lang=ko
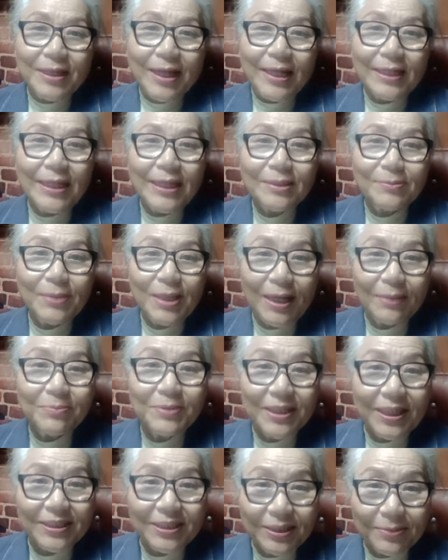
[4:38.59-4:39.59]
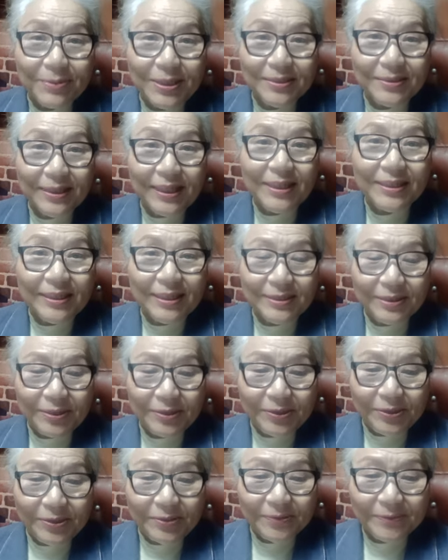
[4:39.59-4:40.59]
하나님이 함께 하셔야만이 가능한
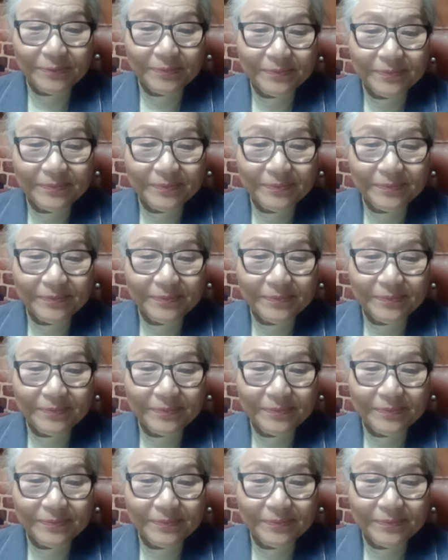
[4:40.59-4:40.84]
것이죠.